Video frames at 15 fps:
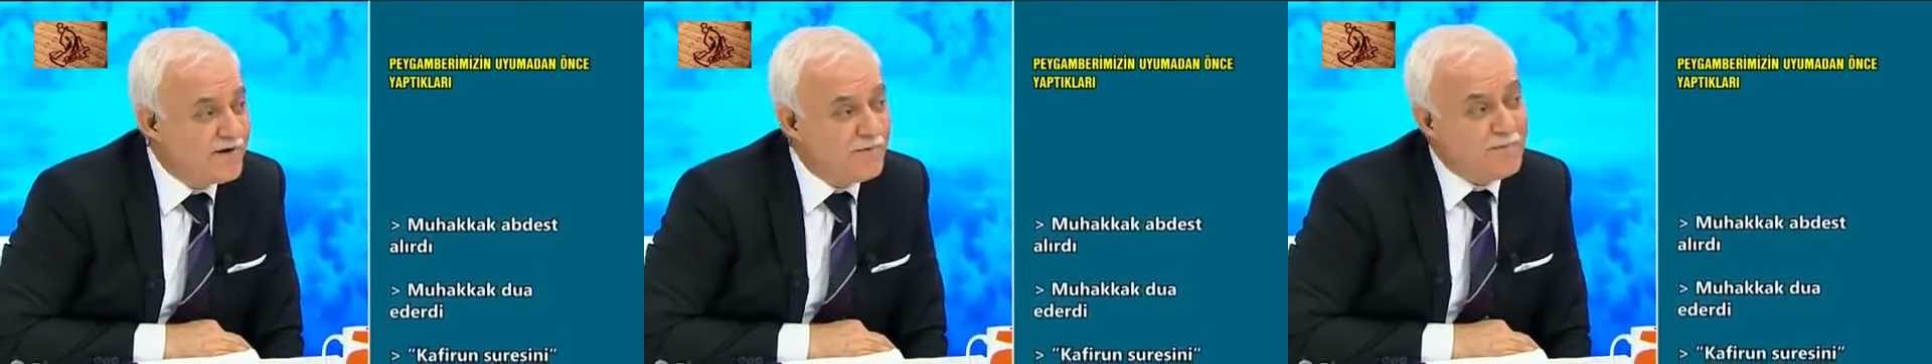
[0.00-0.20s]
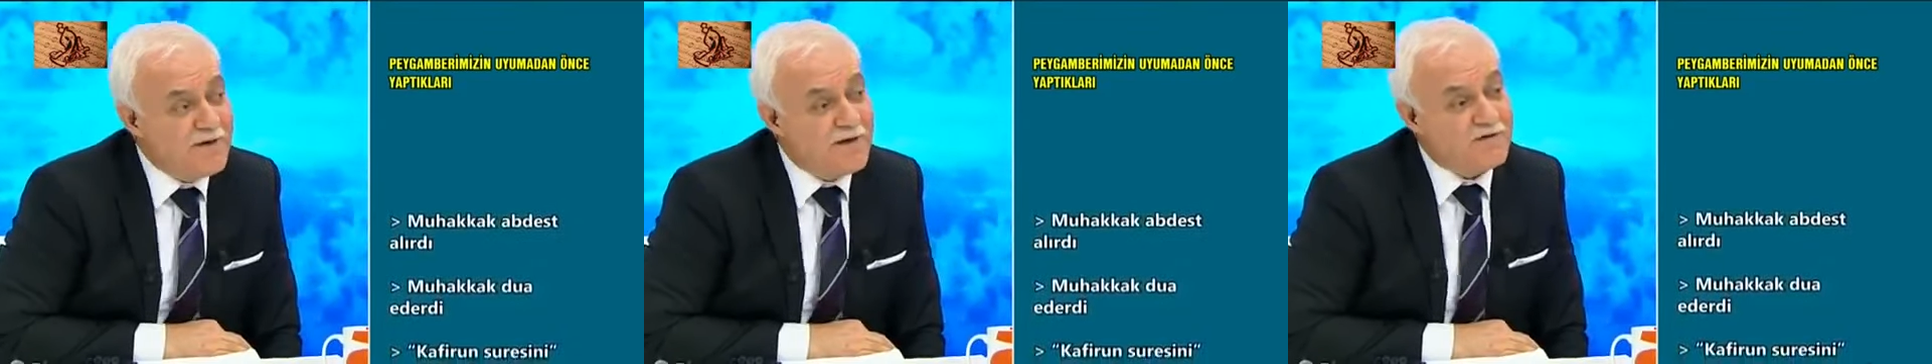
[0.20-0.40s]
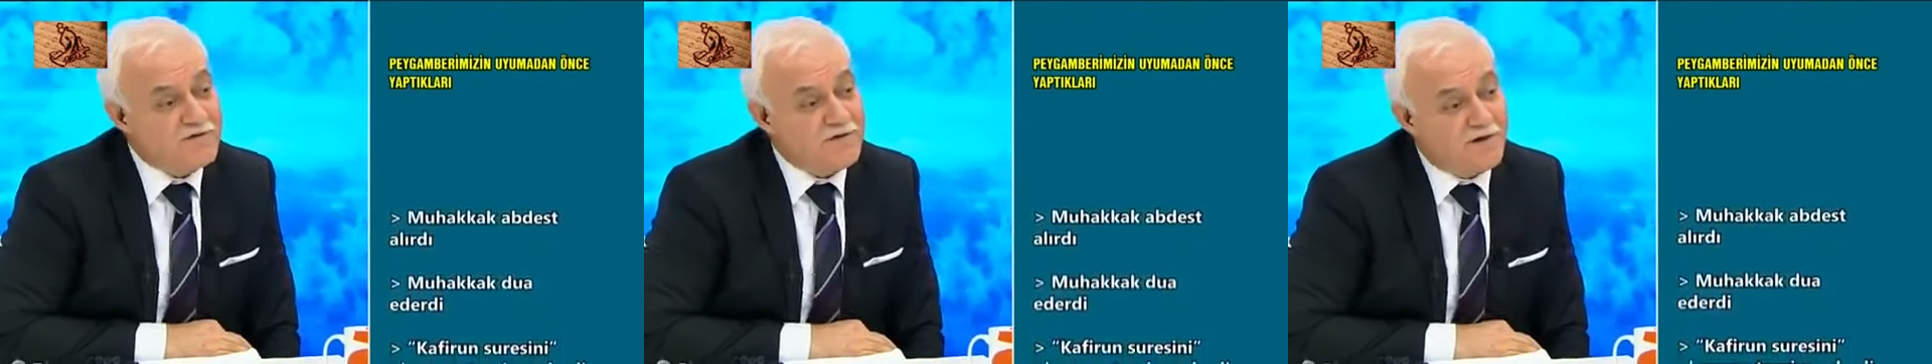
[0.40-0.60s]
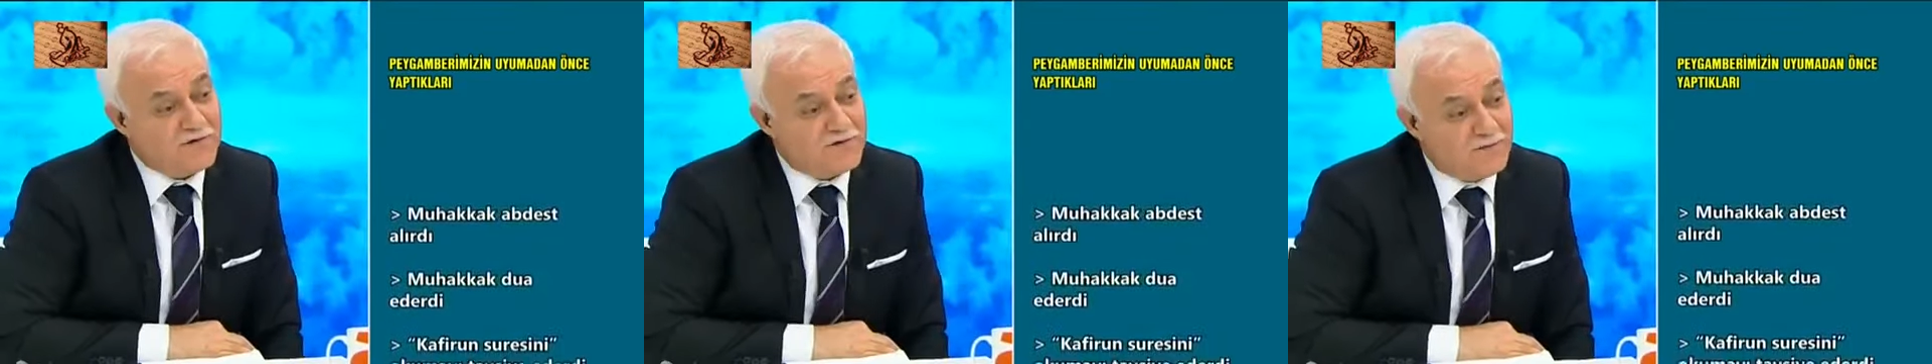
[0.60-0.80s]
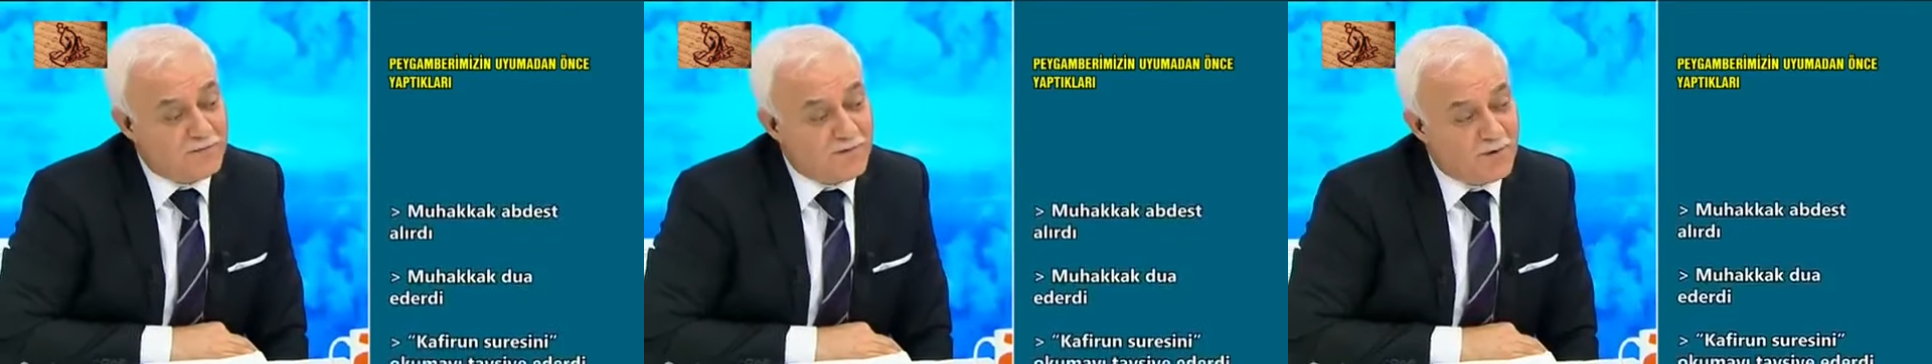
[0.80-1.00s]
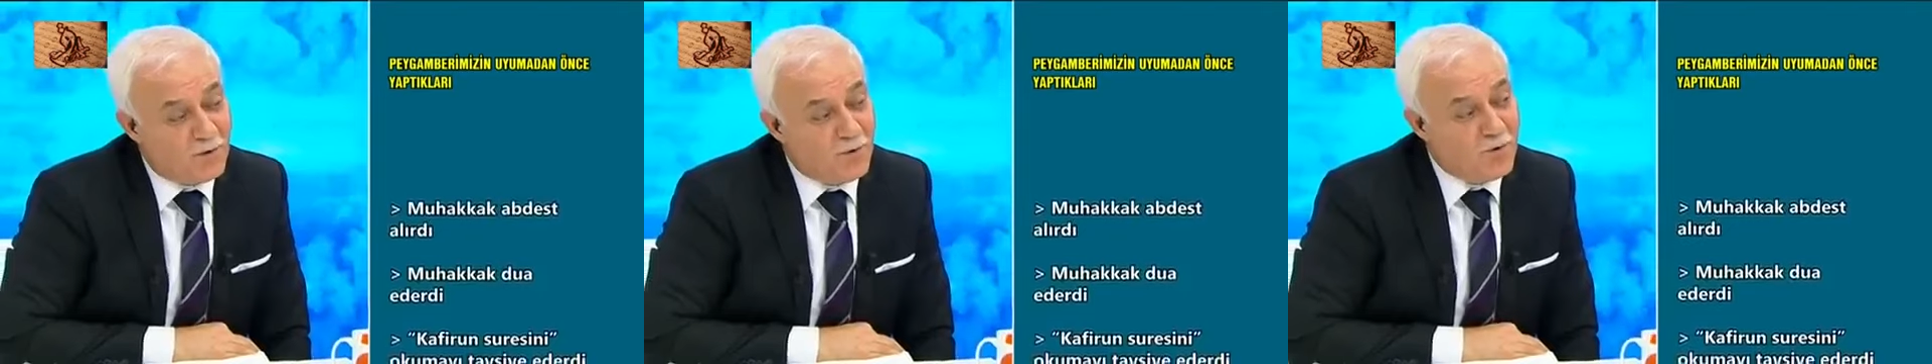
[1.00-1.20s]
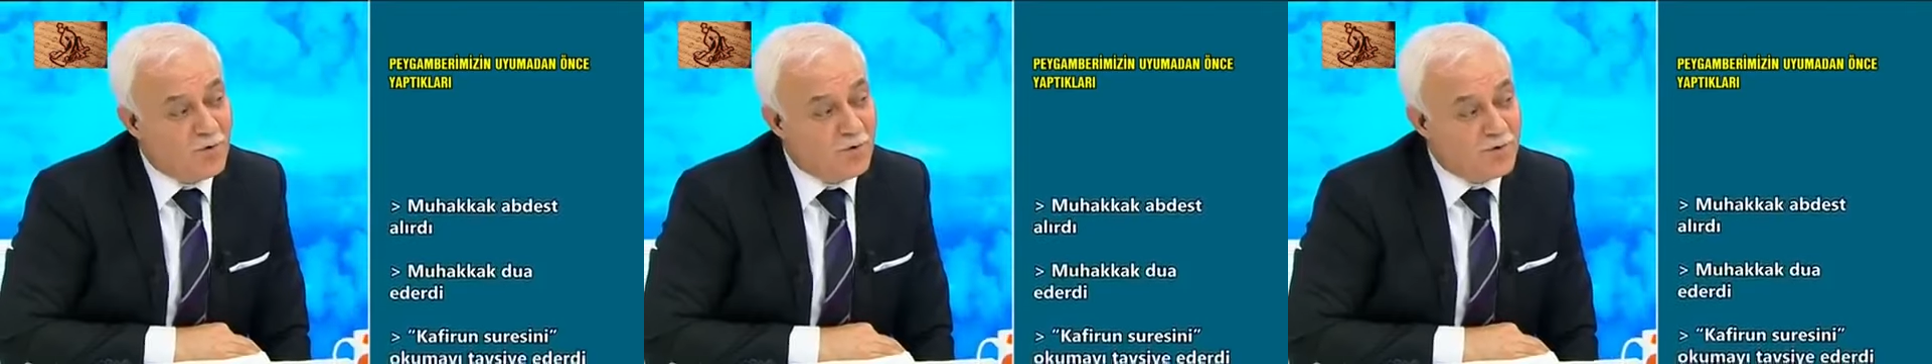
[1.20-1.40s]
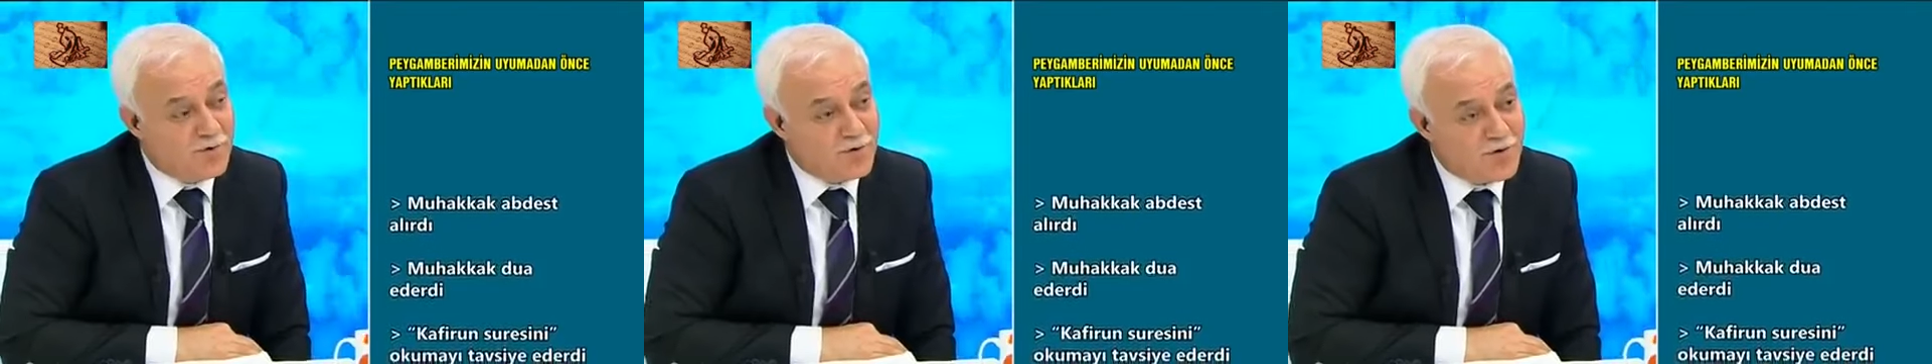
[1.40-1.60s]
Yarın bir yazı yazdım ben
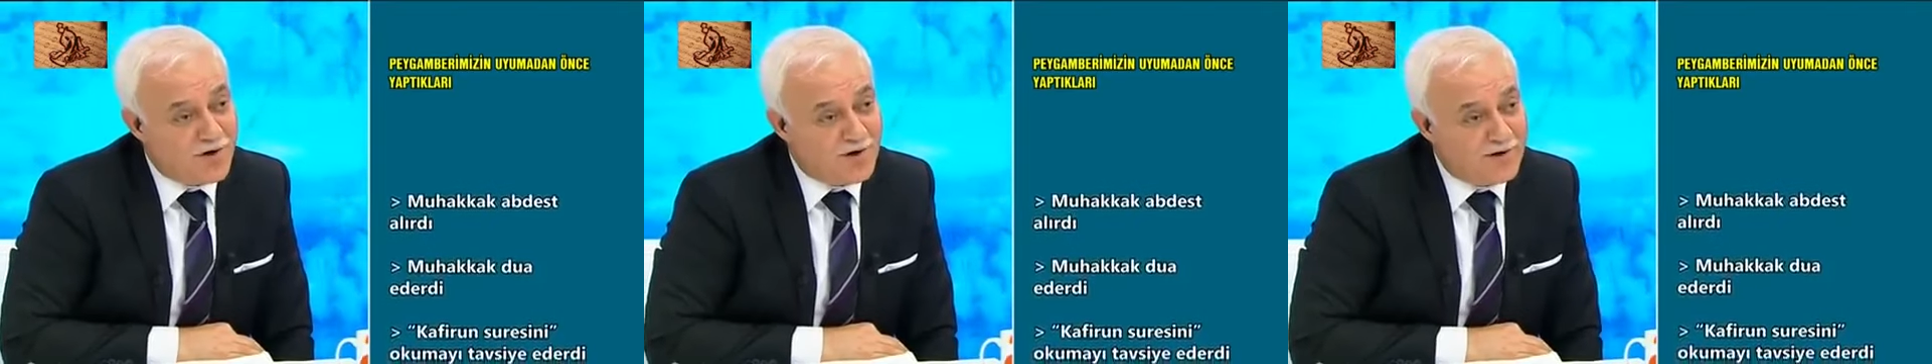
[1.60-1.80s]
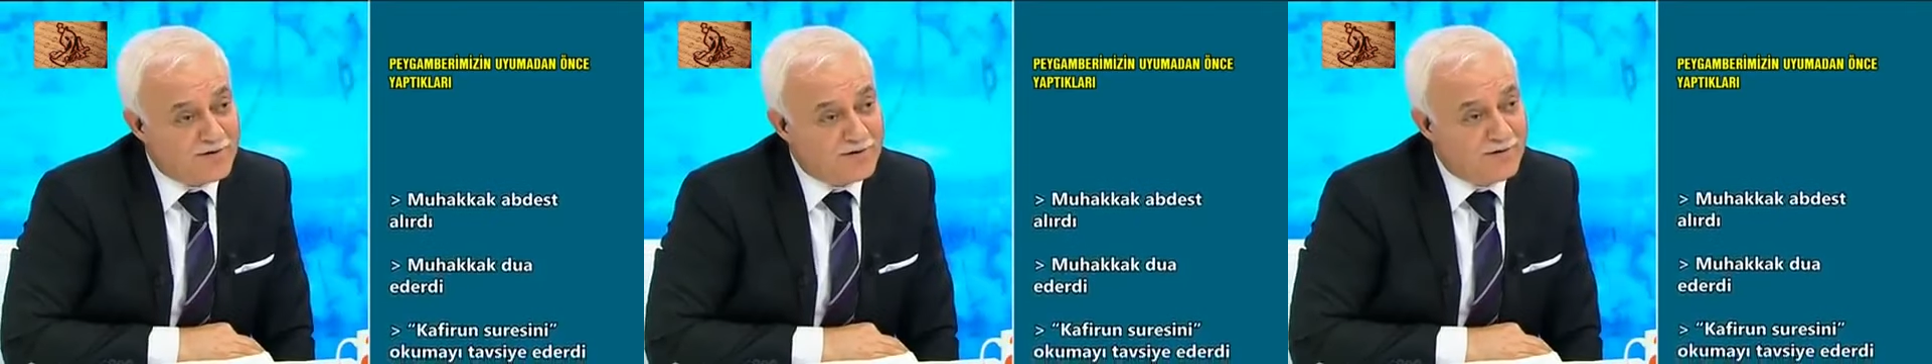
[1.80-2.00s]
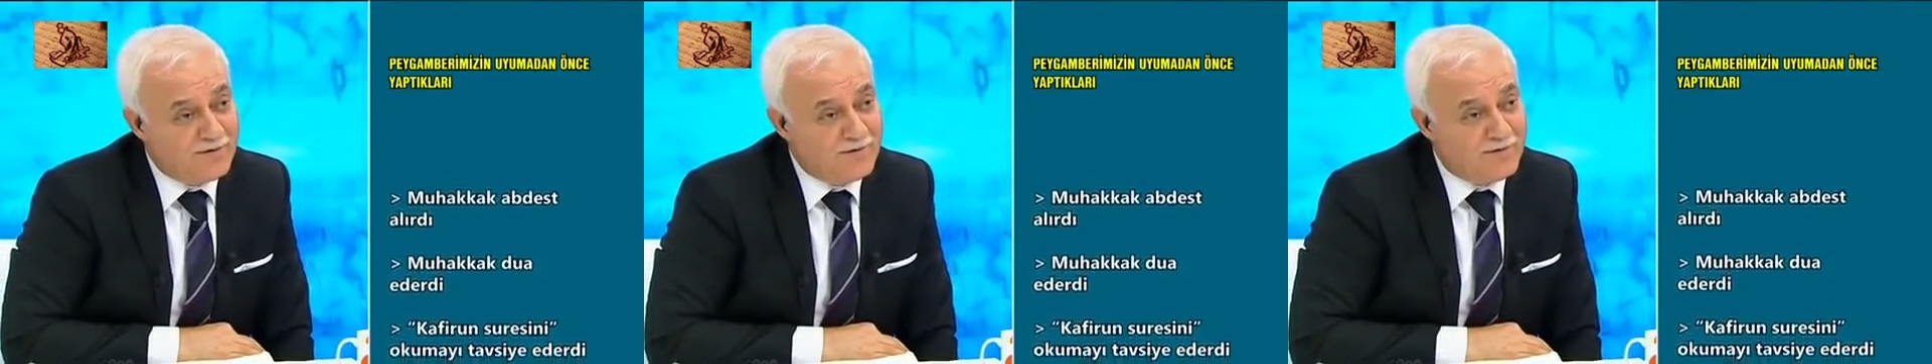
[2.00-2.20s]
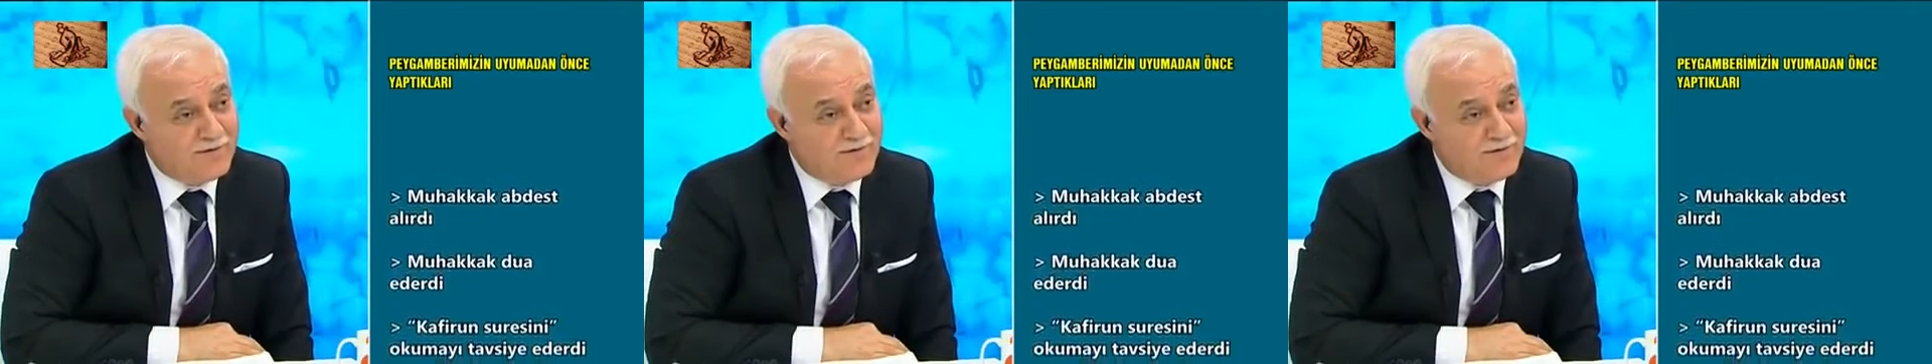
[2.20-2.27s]
okuyun inşallah.